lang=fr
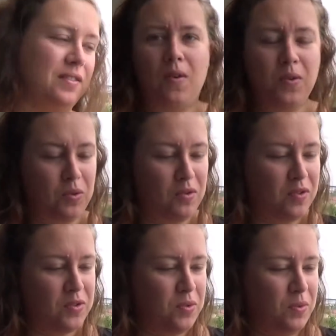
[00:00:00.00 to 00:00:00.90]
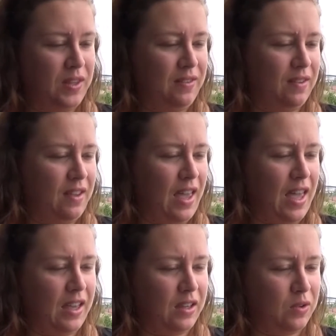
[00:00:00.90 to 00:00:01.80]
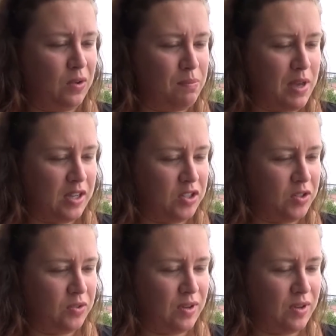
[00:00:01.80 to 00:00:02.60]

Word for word: On trouve ensuite un gommage